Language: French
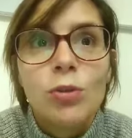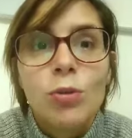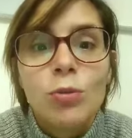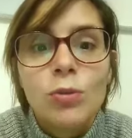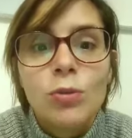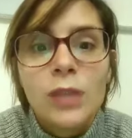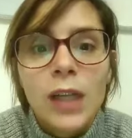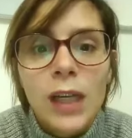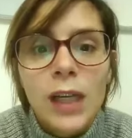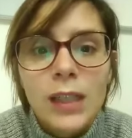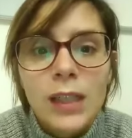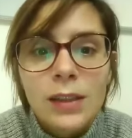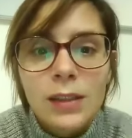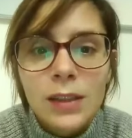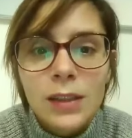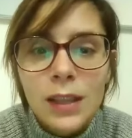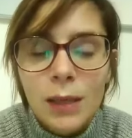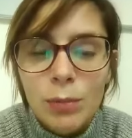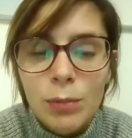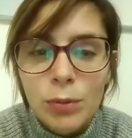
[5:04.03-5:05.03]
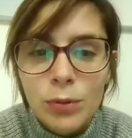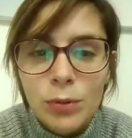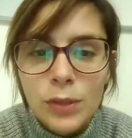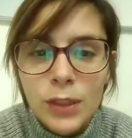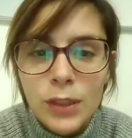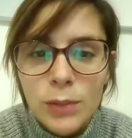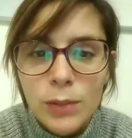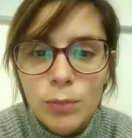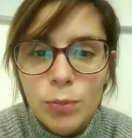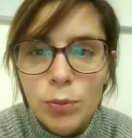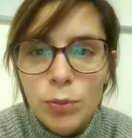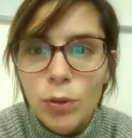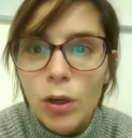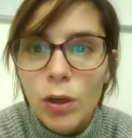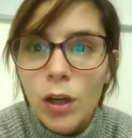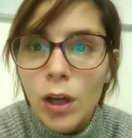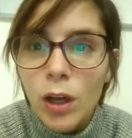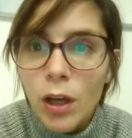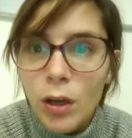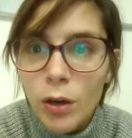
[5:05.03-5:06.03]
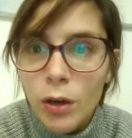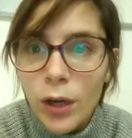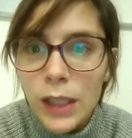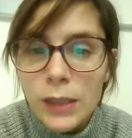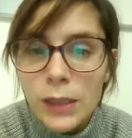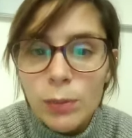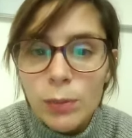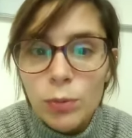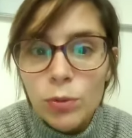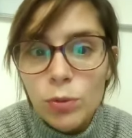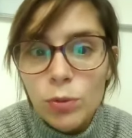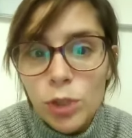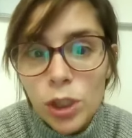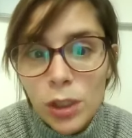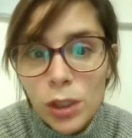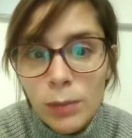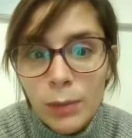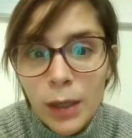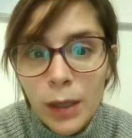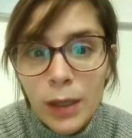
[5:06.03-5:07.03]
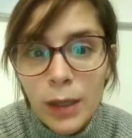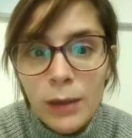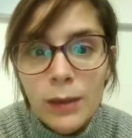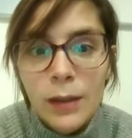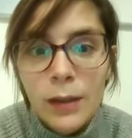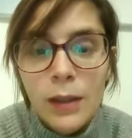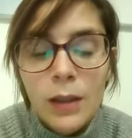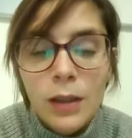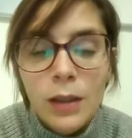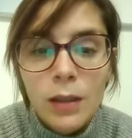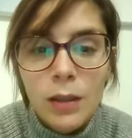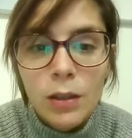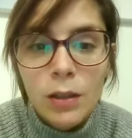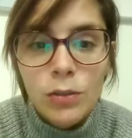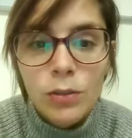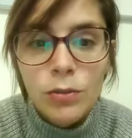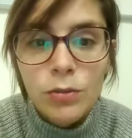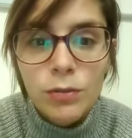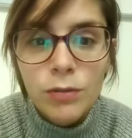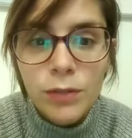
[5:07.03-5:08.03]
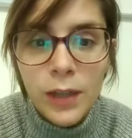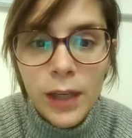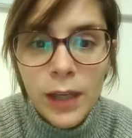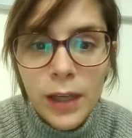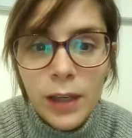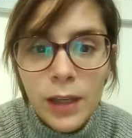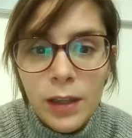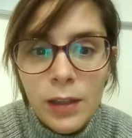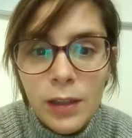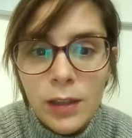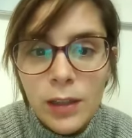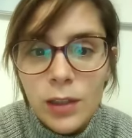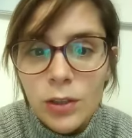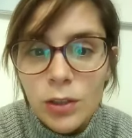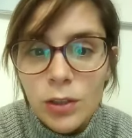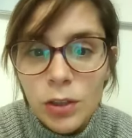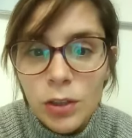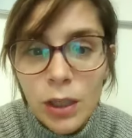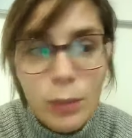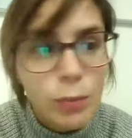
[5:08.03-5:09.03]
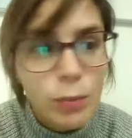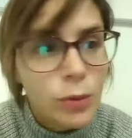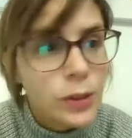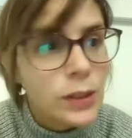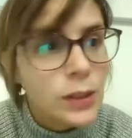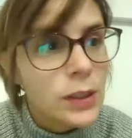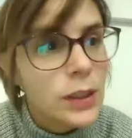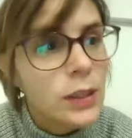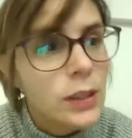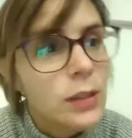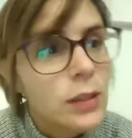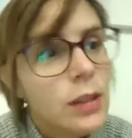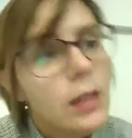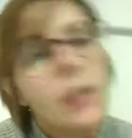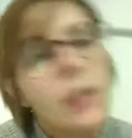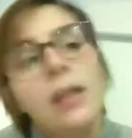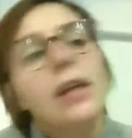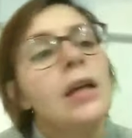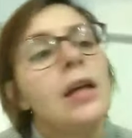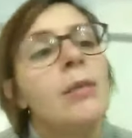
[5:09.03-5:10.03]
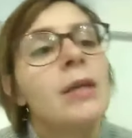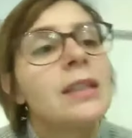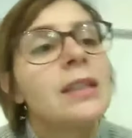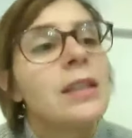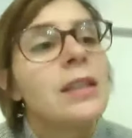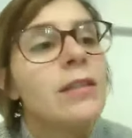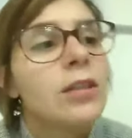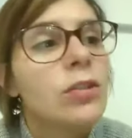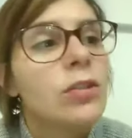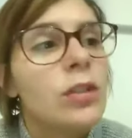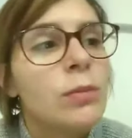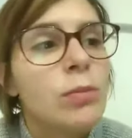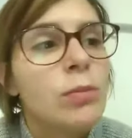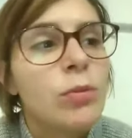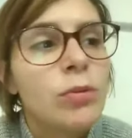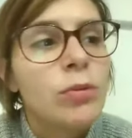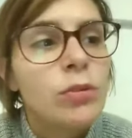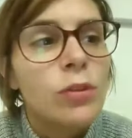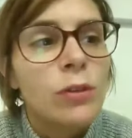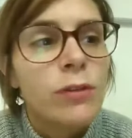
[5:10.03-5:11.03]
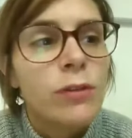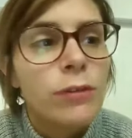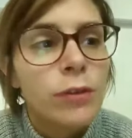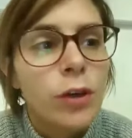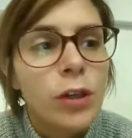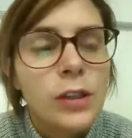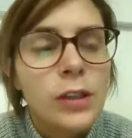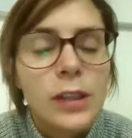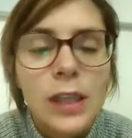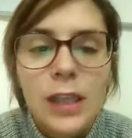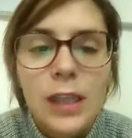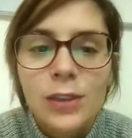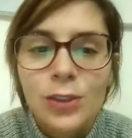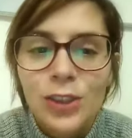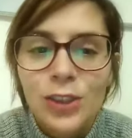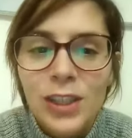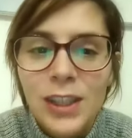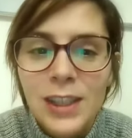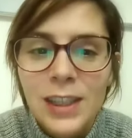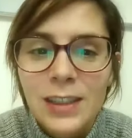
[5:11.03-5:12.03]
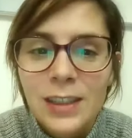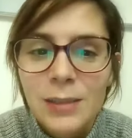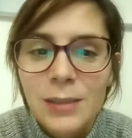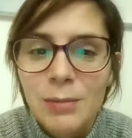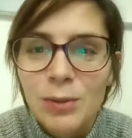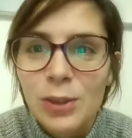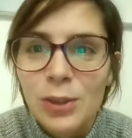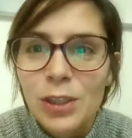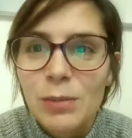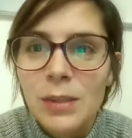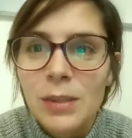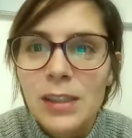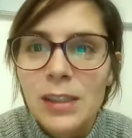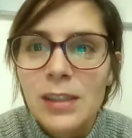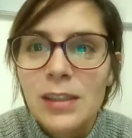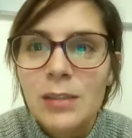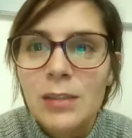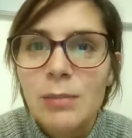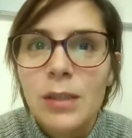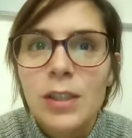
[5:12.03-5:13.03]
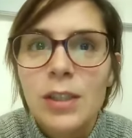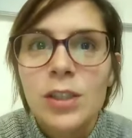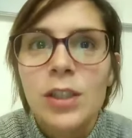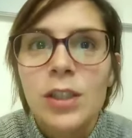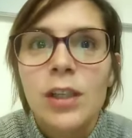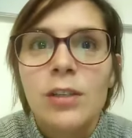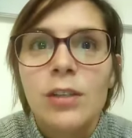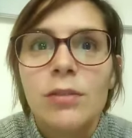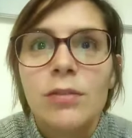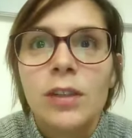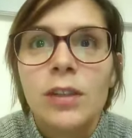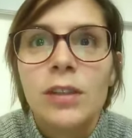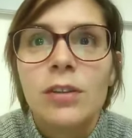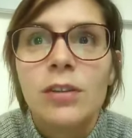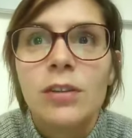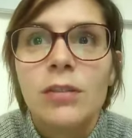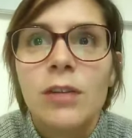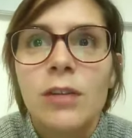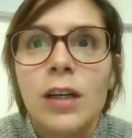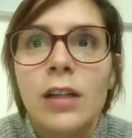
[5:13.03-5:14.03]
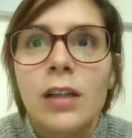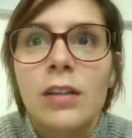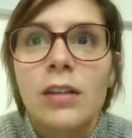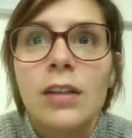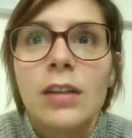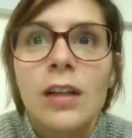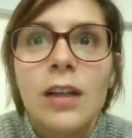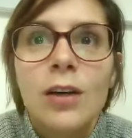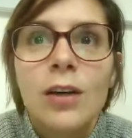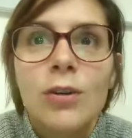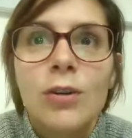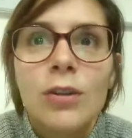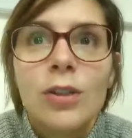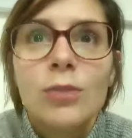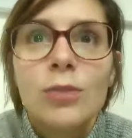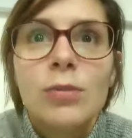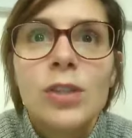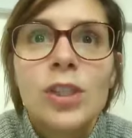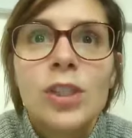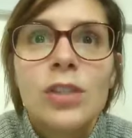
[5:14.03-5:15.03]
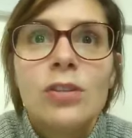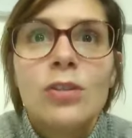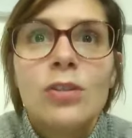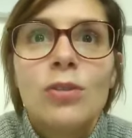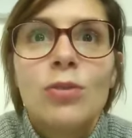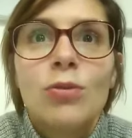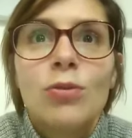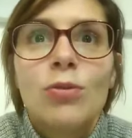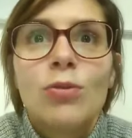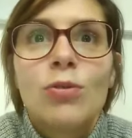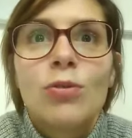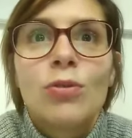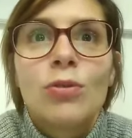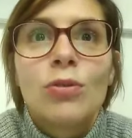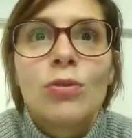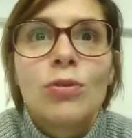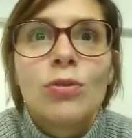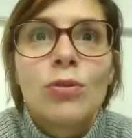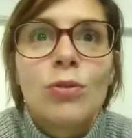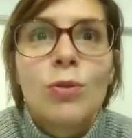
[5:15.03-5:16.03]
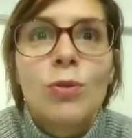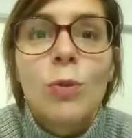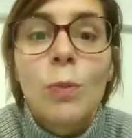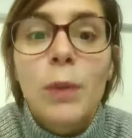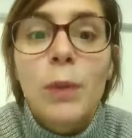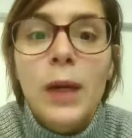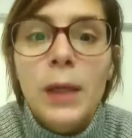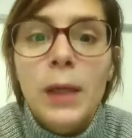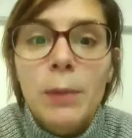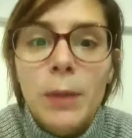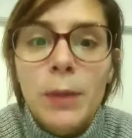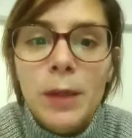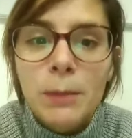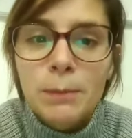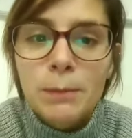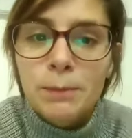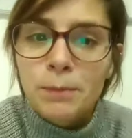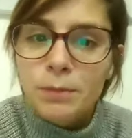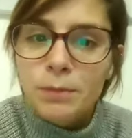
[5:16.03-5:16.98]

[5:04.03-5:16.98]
contracter la pensée pour correspondre au schéma euh, du verre et euh, de la poésie, eh bien, ça va donner plus de force à ce qui est dit. Donc j'aime bien cette image-là, le fait de, voilà, on est obligé de comprimer